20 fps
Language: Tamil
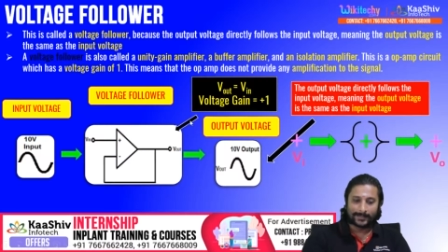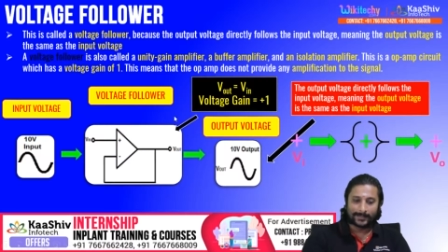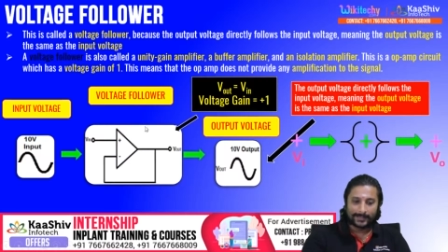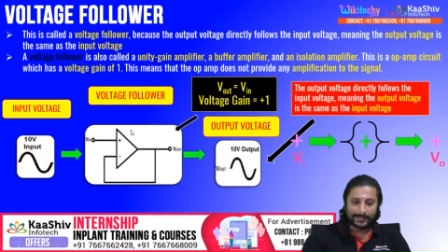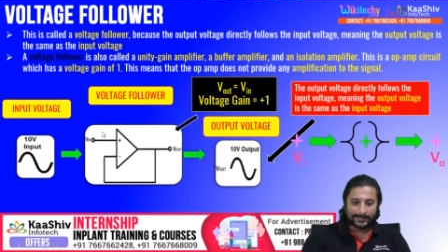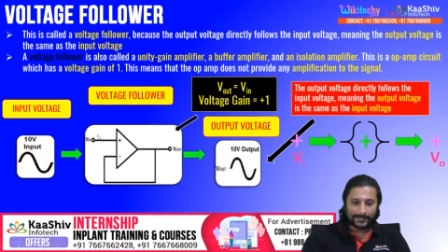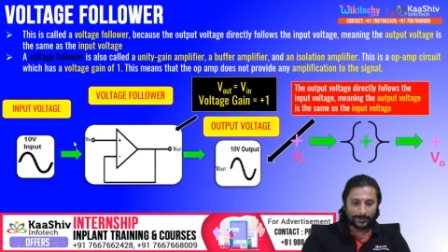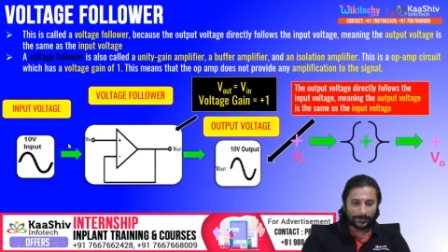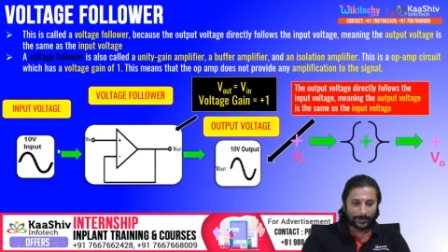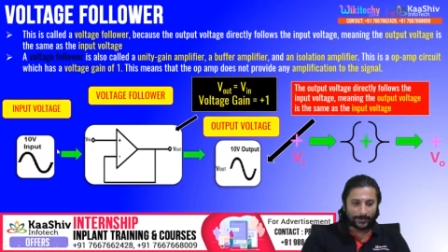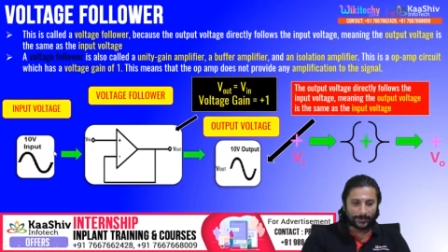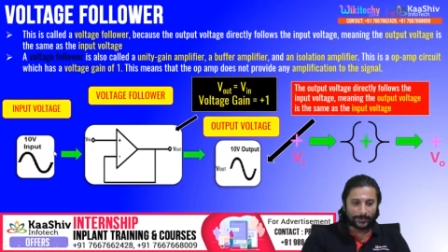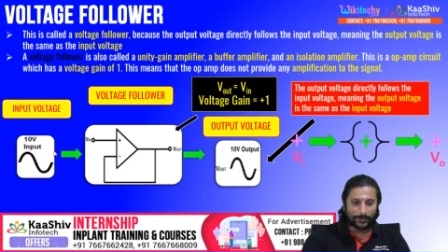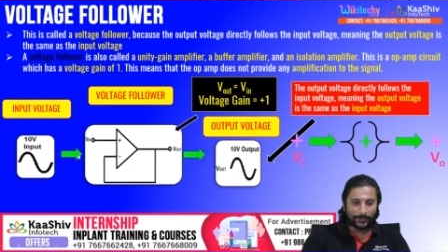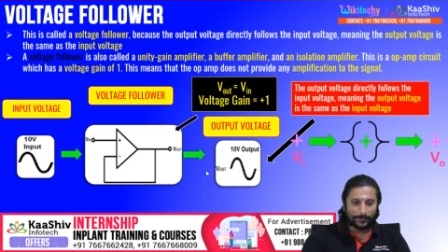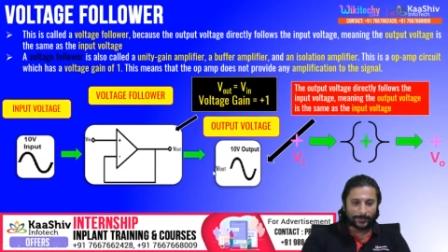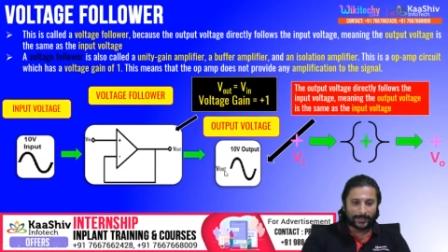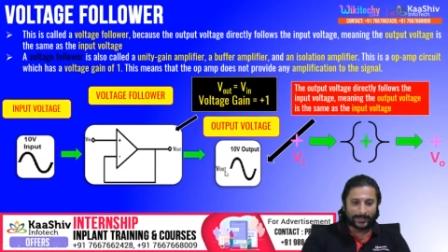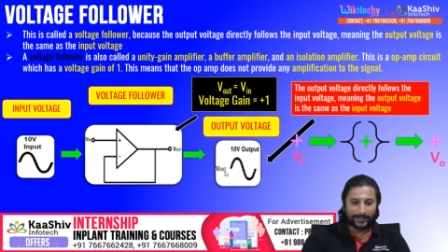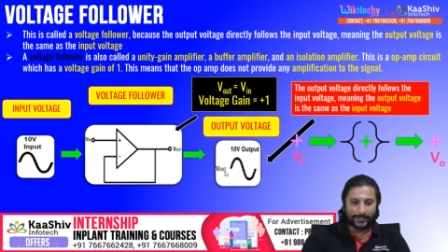ஸோ
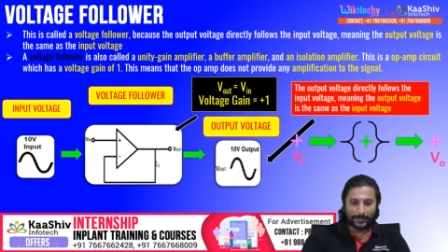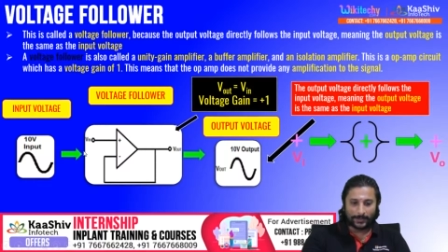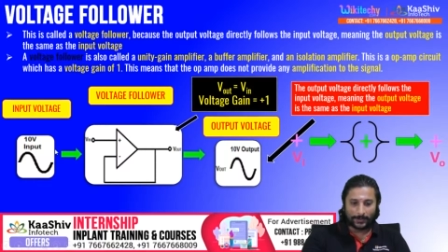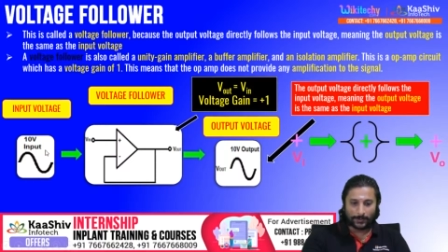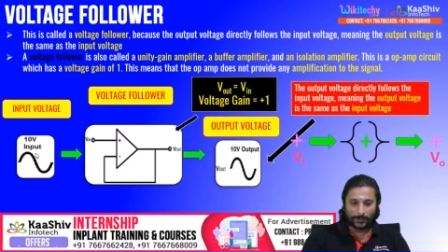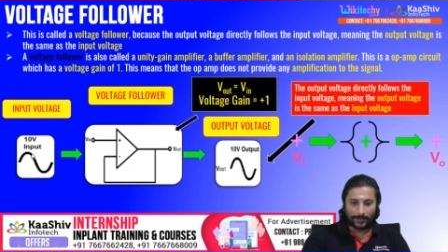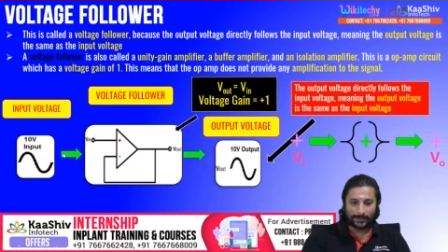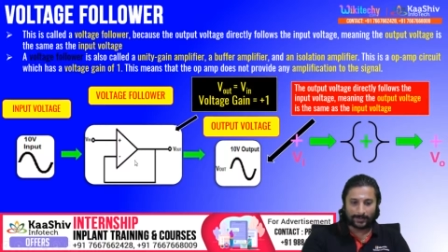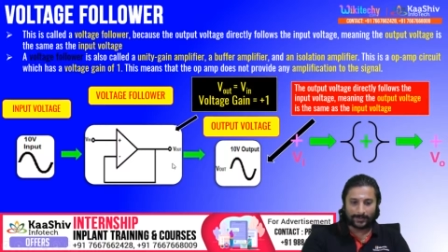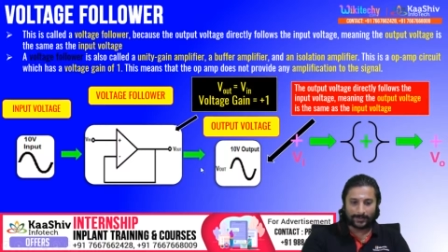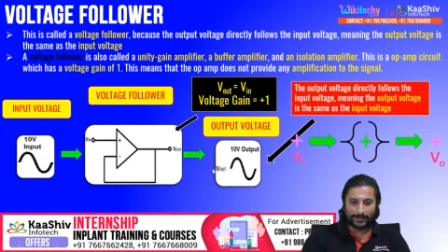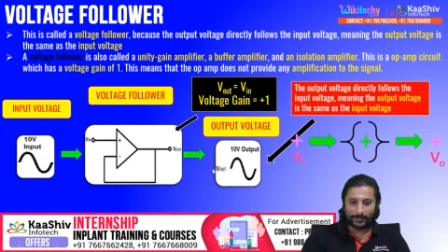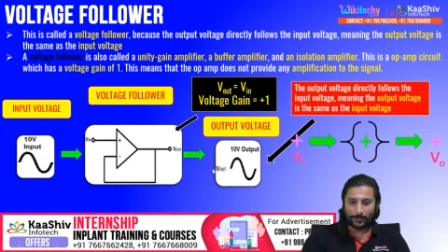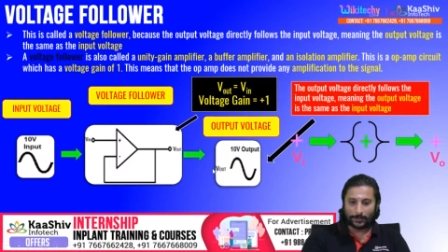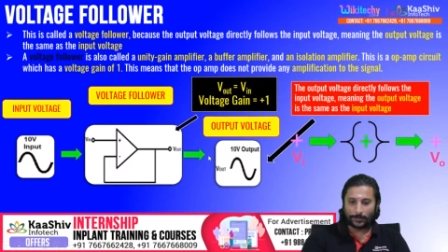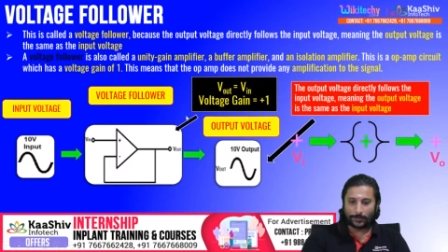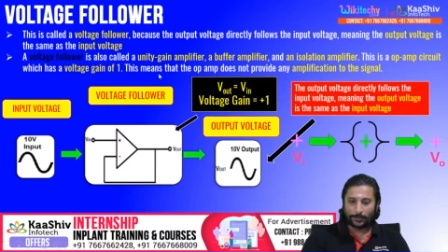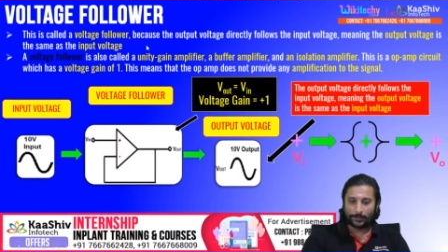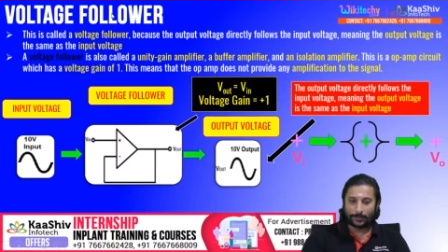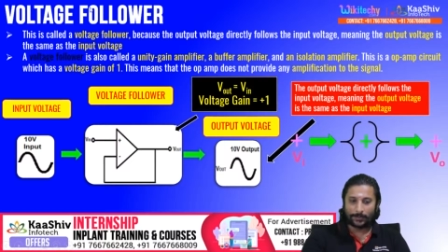ரெண்டுமே ஈக்குவலாக தான்
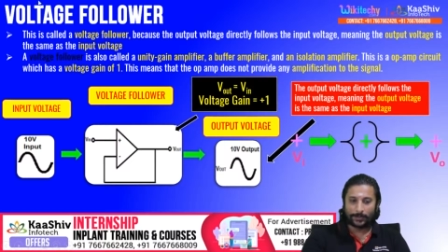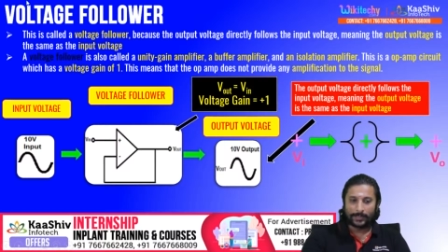இருக்கும்